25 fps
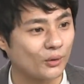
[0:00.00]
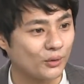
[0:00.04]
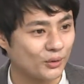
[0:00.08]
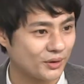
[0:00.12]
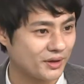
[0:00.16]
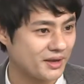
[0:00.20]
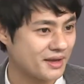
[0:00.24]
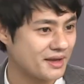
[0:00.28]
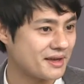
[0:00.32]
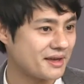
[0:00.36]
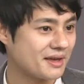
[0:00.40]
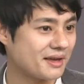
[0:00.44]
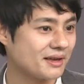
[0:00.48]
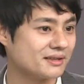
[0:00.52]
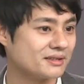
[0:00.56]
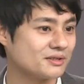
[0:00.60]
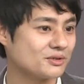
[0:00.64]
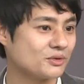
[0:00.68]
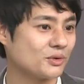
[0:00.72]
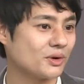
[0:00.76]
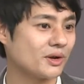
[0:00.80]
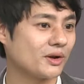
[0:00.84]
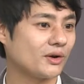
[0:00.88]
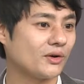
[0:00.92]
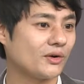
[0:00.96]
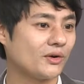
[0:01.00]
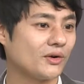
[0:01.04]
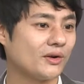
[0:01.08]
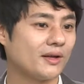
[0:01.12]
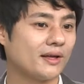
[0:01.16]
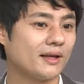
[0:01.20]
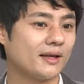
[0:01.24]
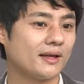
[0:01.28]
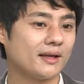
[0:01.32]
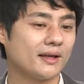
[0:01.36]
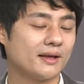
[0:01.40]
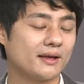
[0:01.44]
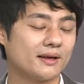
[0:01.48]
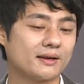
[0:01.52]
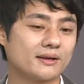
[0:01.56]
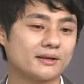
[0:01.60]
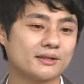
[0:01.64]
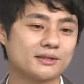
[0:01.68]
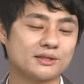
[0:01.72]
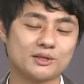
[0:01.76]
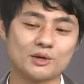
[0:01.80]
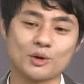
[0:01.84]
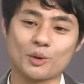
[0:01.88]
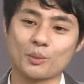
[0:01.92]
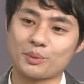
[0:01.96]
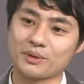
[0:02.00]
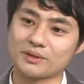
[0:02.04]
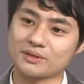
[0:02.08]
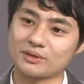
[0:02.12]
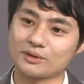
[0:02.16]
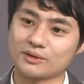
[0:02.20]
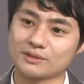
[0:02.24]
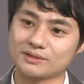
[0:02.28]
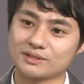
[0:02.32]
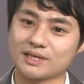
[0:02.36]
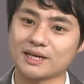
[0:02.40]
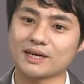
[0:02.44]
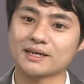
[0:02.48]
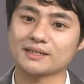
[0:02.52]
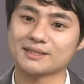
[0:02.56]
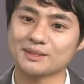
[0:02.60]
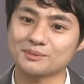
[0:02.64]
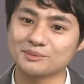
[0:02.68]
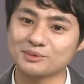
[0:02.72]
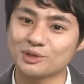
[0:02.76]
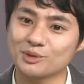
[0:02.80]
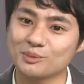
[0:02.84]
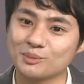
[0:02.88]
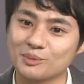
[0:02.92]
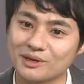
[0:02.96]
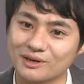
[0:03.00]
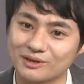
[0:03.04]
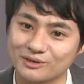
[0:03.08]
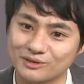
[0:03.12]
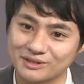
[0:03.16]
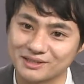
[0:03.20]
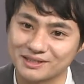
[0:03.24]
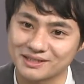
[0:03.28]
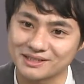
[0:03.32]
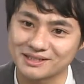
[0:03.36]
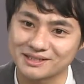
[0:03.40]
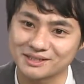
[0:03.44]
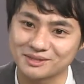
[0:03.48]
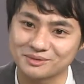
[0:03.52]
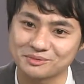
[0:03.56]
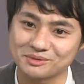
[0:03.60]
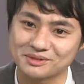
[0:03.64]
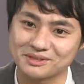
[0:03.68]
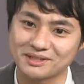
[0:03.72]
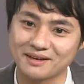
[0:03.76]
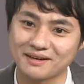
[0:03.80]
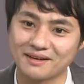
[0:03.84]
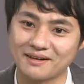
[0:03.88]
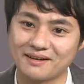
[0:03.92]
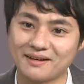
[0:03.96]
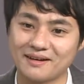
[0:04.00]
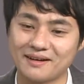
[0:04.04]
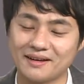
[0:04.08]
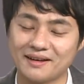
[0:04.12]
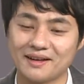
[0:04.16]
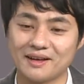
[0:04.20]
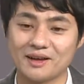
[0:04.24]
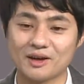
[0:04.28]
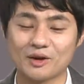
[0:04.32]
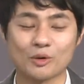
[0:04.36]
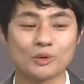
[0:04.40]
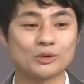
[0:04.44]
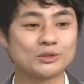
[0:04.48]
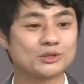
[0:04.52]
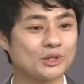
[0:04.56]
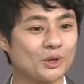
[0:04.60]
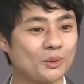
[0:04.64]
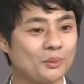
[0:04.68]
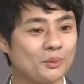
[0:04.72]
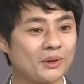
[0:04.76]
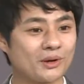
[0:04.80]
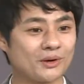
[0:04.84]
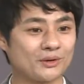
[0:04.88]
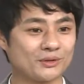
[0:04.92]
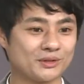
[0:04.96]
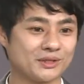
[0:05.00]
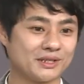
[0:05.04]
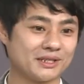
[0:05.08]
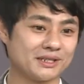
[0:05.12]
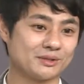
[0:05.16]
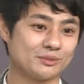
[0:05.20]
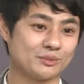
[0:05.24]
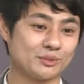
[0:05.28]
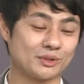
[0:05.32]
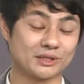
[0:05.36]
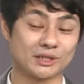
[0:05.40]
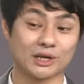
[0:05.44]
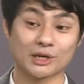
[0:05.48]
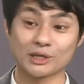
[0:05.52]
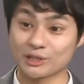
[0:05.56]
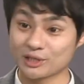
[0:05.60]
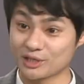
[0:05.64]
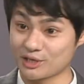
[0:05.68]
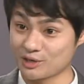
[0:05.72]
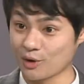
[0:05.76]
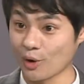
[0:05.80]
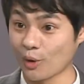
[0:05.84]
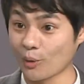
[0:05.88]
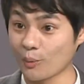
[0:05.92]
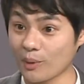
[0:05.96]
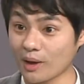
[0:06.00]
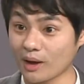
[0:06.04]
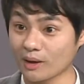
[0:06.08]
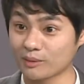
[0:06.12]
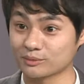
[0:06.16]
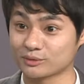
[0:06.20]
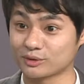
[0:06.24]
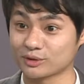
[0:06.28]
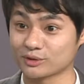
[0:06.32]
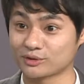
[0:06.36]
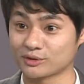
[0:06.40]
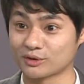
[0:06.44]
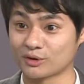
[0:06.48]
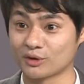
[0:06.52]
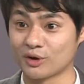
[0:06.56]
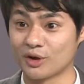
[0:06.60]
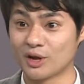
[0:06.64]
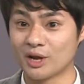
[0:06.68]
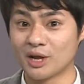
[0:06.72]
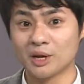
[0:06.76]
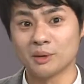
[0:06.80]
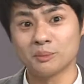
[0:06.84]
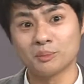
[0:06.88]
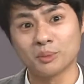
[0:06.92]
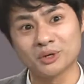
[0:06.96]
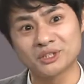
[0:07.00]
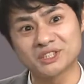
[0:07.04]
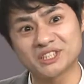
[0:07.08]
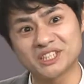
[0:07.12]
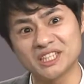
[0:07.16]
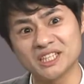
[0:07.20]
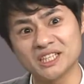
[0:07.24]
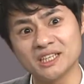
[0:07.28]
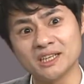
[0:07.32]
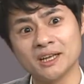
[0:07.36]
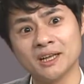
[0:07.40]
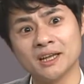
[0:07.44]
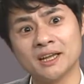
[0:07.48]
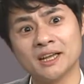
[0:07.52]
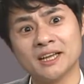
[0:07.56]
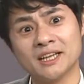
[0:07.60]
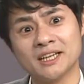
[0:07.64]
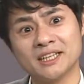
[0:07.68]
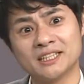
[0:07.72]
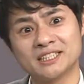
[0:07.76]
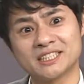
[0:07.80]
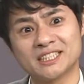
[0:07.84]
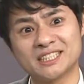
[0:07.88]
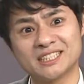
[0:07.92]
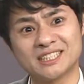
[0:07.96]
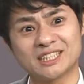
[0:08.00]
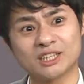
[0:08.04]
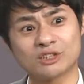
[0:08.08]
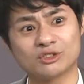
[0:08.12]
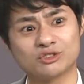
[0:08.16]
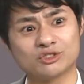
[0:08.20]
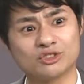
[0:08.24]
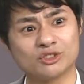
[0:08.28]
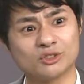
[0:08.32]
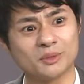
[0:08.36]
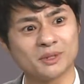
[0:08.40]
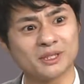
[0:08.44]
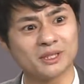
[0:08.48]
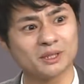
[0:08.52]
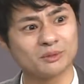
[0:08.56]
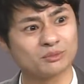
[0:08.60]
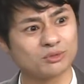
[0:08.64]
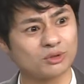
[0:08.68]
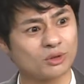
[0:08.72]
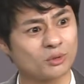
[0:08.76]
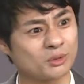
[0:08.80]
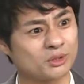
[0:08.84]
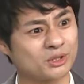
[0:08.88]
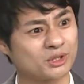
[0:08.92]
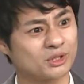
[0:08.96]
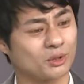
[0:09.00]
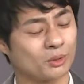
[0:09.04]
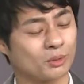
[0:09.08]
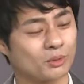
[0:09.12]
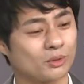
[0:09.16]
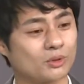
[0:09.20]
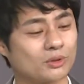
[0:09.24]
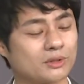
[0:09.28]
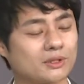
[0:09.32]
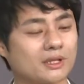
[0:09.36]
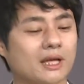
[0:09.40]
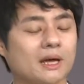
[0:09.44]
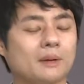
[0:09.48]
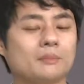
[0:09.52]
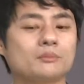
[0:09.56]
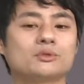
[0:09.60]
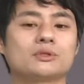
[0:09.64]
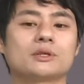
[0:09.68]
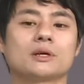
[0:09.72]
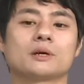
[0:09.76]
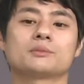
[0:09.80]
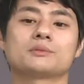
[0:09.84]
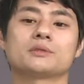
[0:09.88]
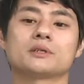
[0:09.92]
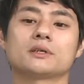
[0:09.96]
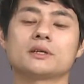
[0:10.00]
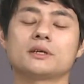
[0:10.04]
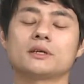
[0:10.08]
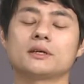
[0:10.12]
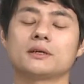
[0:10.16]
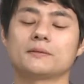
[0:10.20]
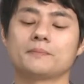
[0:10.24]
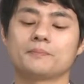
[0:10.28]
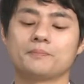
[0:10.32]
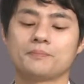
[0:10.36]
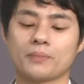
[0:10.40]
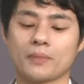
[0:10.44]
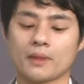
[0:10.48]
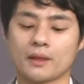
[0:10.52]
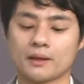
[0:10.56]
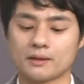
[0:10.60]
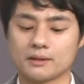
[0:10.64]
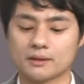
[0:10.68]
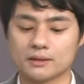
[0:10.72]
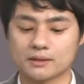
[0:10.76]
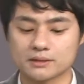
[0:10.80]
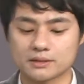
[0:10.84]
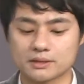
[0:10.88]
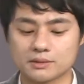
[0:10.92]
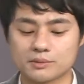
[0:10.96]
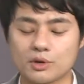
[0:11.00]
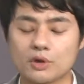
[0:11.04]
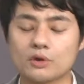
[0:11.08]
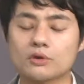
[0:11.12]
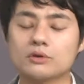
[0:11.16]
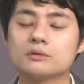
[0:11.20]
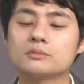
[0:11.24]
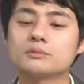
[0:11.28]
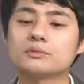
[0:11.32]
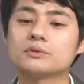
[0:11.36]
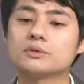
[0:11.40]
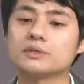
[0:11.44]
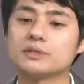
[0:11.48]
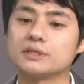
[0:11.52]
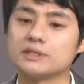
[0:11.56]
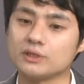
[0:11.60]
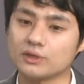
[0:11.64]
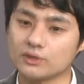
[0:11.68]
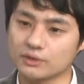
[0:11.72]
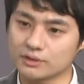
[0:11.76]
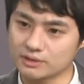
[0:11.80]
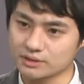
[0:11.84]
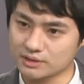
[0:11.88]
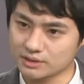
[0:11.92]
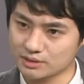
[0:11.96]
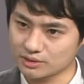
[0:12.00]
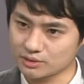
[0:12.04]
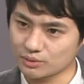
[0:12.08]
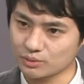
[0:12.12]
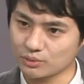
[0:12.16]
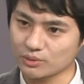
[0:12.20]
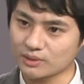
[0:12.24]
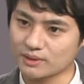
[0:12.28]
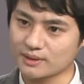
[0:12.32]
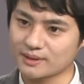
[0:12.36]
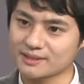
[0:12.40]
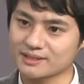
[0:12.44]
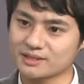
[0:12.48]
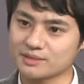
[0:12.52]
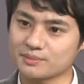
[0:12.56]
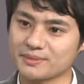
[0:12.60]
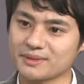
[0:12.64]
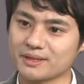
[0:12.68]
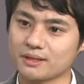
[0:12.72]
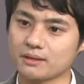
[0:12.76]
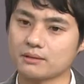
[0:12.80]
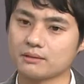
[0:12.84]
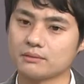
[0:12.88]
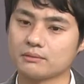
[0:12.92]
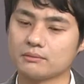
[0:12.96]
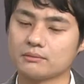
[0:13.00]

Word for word: 이렇게 얘기하신 거예요. 그때 옆에서 제가 3천만 원 드리겠습니다. 5천만 원 드리겠습니다. 자기들끼리 경매가 붙었어. 뭐지? 진짜 궁금한데 물어볼 순 없고 근데 한 분이 갑자기 지금 현금으로 2억을 드리도록 하겠습니다.